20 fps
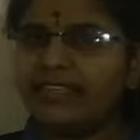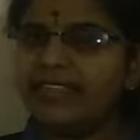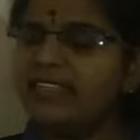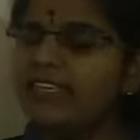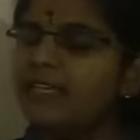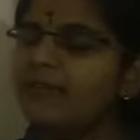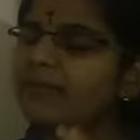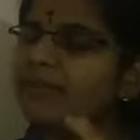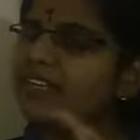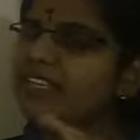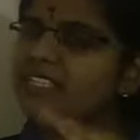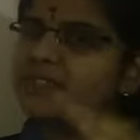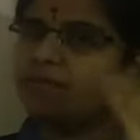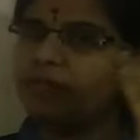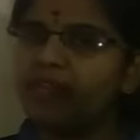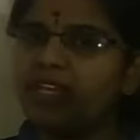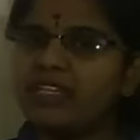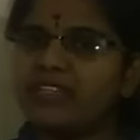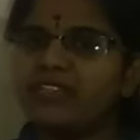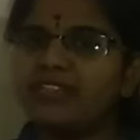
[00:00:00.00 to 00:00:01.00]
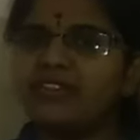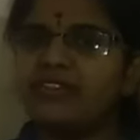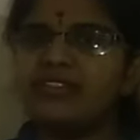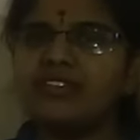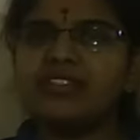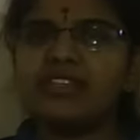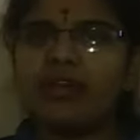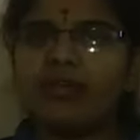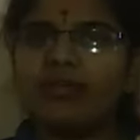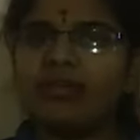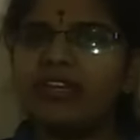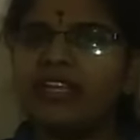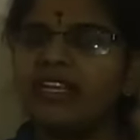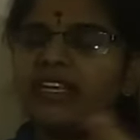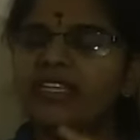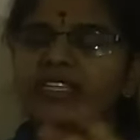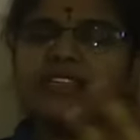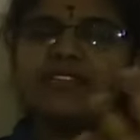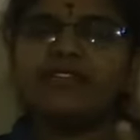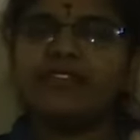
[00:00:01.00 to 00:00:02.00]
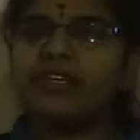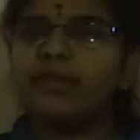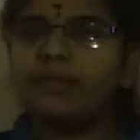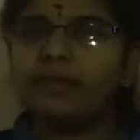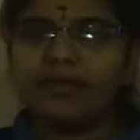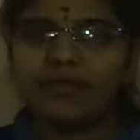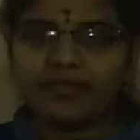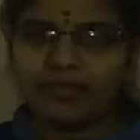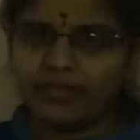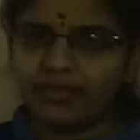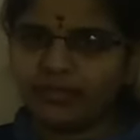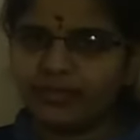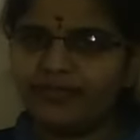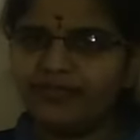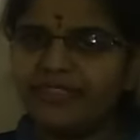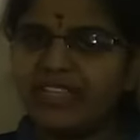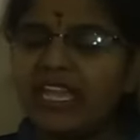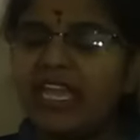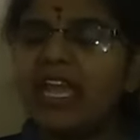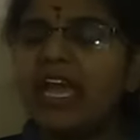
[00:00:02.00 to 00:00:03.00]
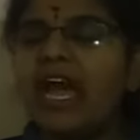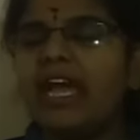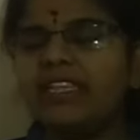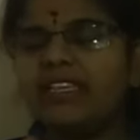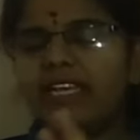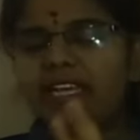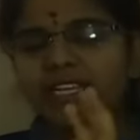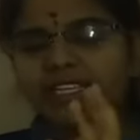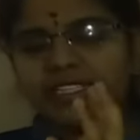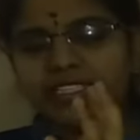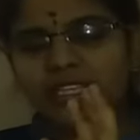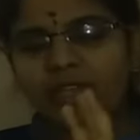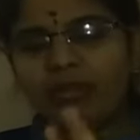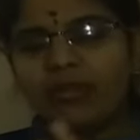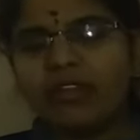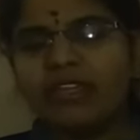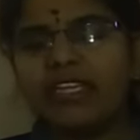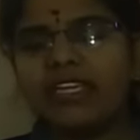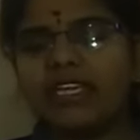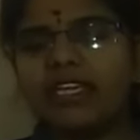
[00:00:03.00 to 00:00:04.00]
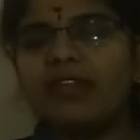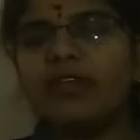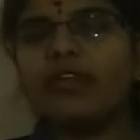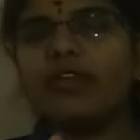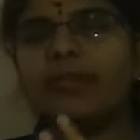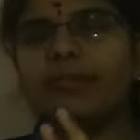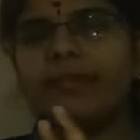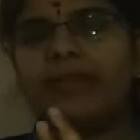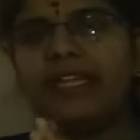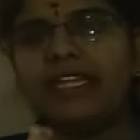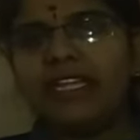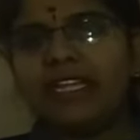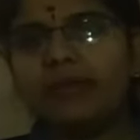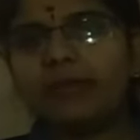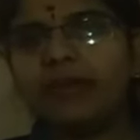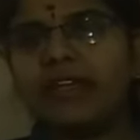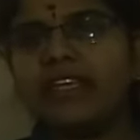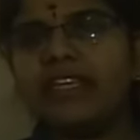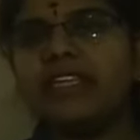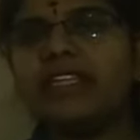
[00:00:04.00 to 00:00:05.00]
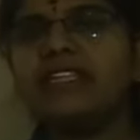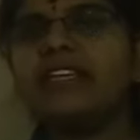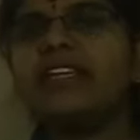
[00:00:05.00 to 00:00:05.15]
అందుకే మనకి స్పేస్ లో సౌండ్ అనేది వినిపివ్వదు సౌండ్ కి ఒక మీడియం అనేది